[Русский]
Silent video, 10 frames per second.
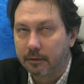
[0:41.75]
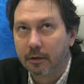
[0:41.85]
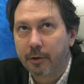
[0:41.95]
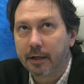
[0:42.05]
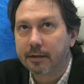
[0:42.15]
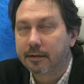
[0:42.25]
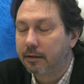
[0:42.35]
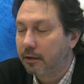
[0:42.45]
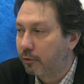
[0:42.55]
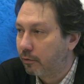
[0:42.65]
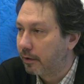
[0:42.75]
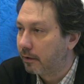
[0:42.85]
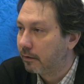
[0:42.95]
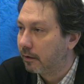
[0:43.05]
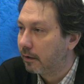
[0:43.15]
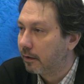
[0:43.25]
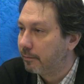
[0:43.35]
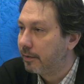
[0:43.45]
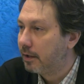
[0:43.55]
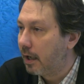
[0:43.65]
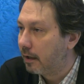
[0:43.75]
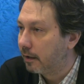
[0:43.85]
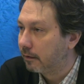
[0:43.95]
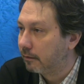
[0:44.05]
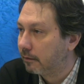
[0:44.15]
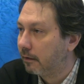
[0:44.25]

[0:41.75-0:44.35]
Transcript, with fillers: лауреата золотой медали